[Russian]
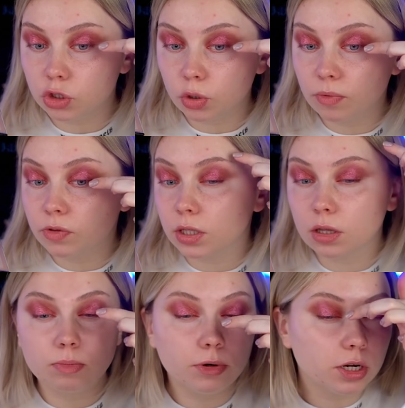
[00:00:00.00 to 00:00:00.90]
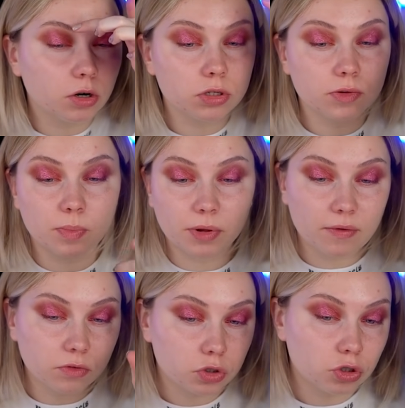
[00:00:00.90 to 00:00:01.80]
И чтобы вот этот блик розовый
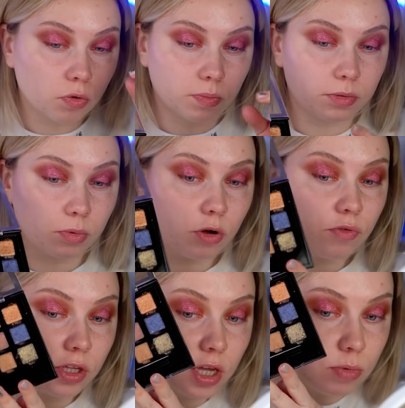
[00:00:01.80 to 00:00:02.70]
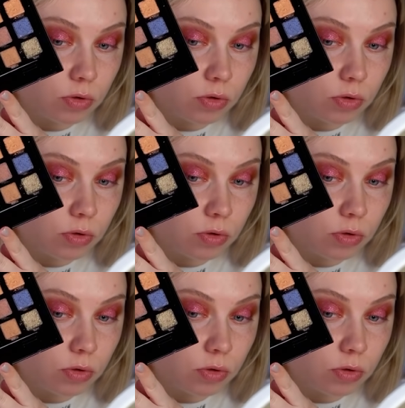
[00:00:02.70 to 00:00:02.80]
плавно ушел под бровь, я